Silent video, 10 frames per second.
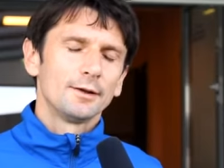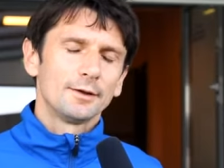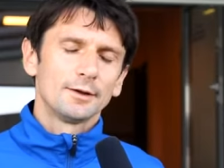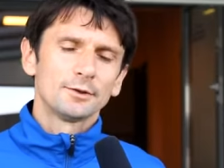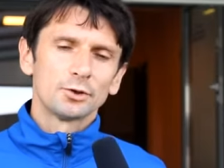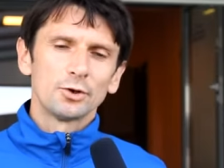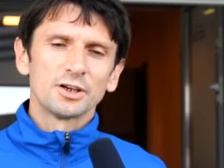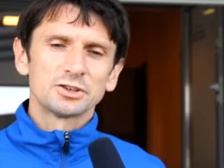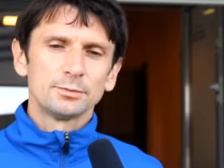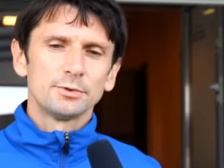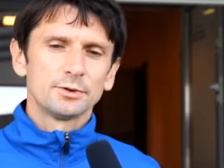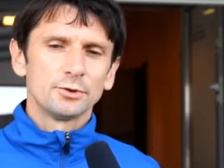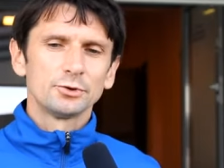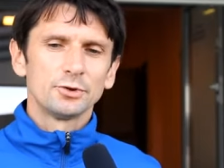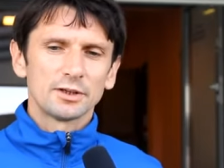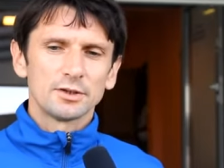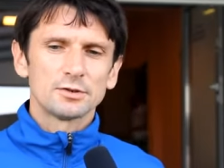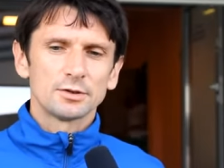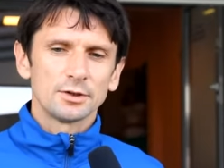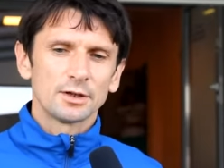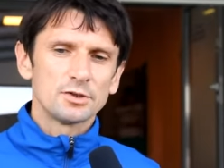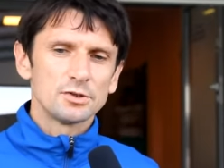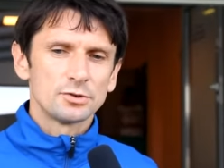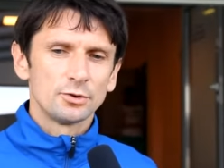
e, droga, żeby dojść do jakiejś, jakiejś